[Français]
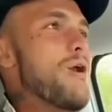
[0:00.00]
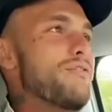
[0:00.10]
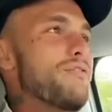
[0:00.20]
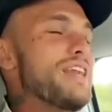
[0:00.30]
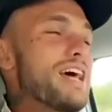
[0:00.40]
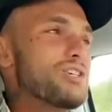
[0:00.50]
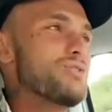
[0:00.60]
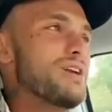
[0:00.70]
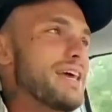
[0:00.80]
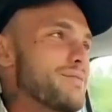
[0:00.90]
le village de
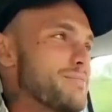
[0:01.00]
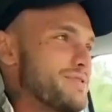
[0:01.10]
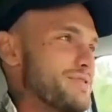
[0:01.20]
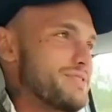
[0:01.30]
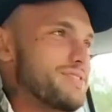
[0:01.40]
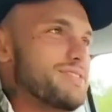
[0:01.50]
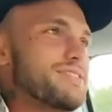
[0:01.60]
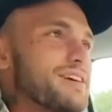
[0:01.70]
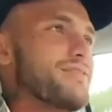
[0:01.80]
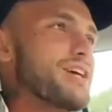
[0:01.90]
l'herbe.
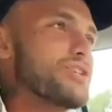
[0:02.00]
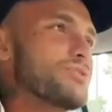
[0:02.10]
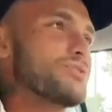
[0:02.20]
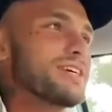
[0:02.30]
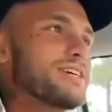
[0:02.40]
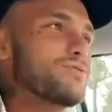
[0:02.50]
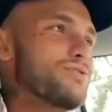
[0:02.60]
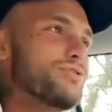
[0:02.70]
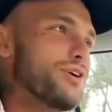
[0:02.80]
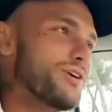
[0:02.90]
C'est un village
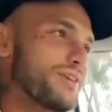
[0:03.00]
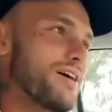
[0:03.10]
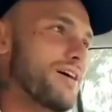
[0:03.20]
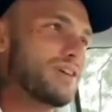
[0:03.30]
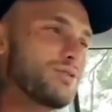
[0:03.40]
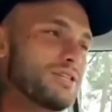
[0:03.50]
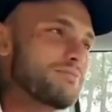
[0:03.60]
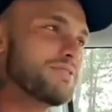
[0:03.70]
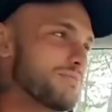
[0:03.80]
d'ostréiculteurs, avec que des petites